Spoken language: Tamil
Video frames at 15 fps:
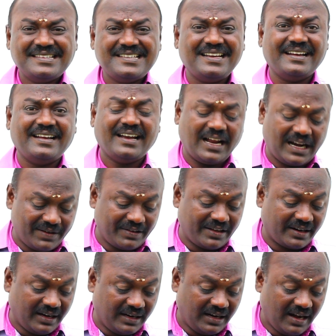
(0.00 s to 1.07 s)
சில நில
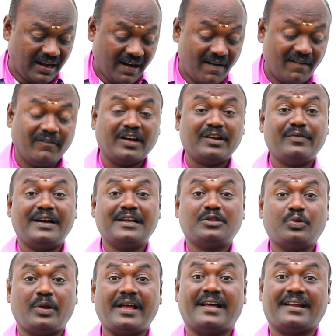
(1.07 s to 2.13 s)
அளவையர்கள்
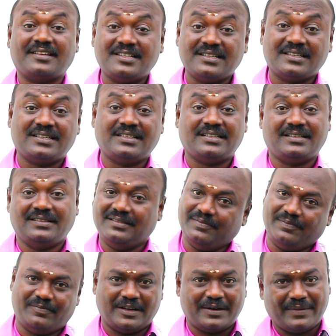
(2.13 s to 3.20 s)
வருவாய்த்துறை அரசுக்கு
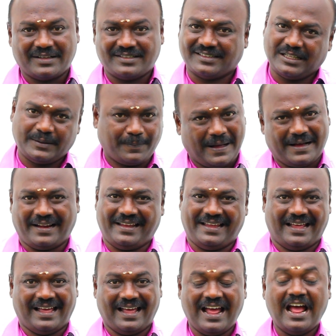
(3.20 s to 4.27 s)
வருமான சேர்த்தத்தை பார்க்குறீங்க